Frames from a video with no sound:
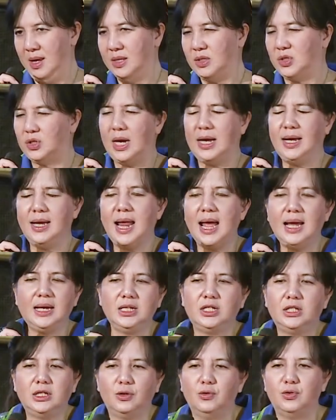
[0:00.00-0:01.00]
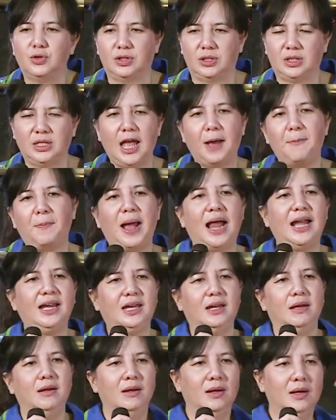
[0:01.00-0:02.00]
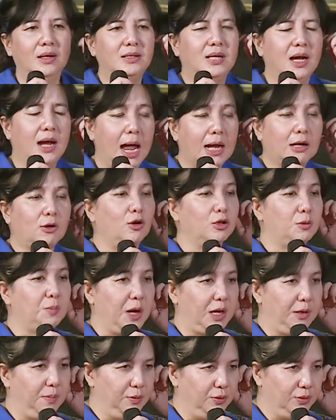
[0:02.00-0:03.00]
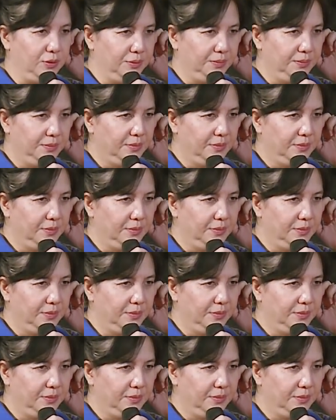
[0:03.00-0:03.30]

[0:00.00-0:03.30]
Saya nangis terus setiap kali dengar khotbah ibu.